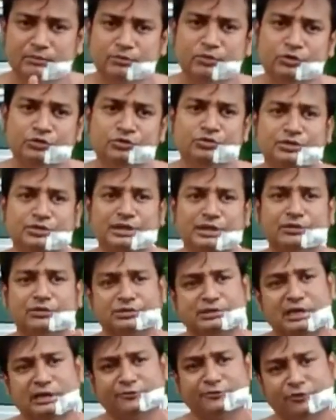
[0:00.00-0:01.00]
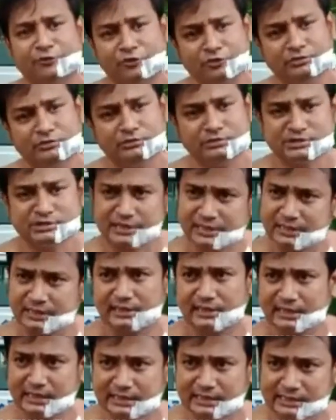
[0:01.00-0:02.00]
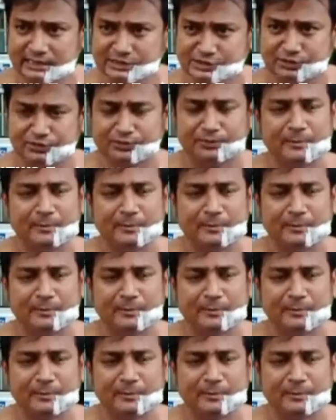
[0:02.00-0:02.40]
বন্ধু কি করে তার ফোন সেখানে রেখে গিয়েছিল